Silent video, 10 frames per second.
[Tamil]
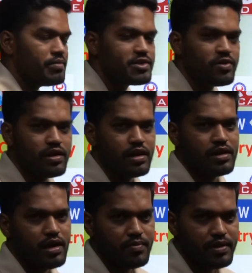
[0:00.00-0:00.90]
கெமிஸ்ட்ரியோடைய
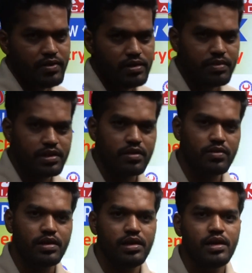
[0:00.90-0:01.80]
டாபிக் வந்து பார்த்திங்கன்னா
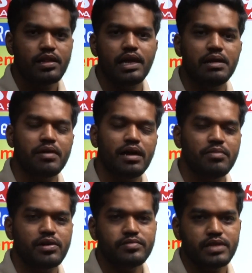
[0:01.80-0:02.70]
ஒன்று தனிமங்கள்
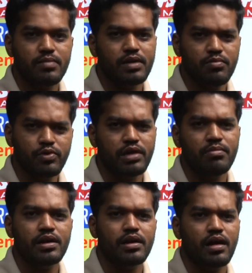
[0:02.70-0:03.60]
மற்றும் சேர்மங்கள்
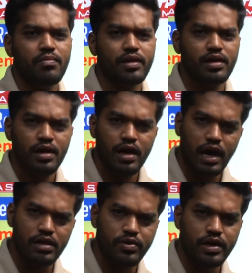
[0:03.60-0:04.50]
முக்கியமான டாபிக்
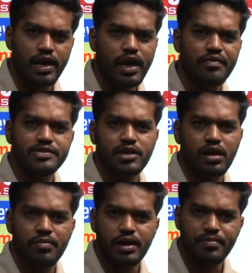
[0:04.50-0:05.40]
அதனுடைய எல்லா
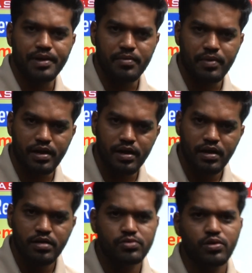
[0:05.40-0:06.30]
விஷயங்களும் நம்ம என்ன பண்ணியிருப்போம்னா
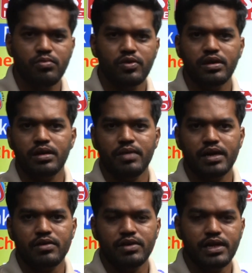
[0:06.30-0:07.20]
ஸ்கூல் புக்கில் இருக்க
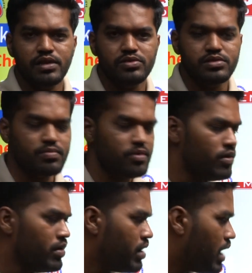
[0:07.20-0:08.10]
மேட்டர் வந்து எடுத்து வச்சுருப்போம்
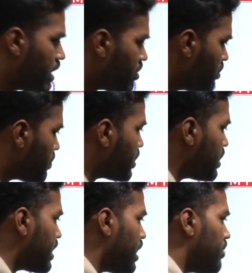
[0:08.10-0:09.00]
அடுத்து வந்து
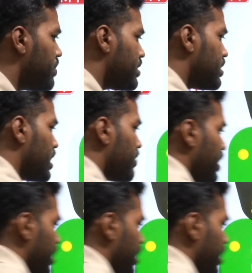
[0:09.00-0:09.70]
பார்த்திங்கன்னா டிஎன்பிசி தேர்வில்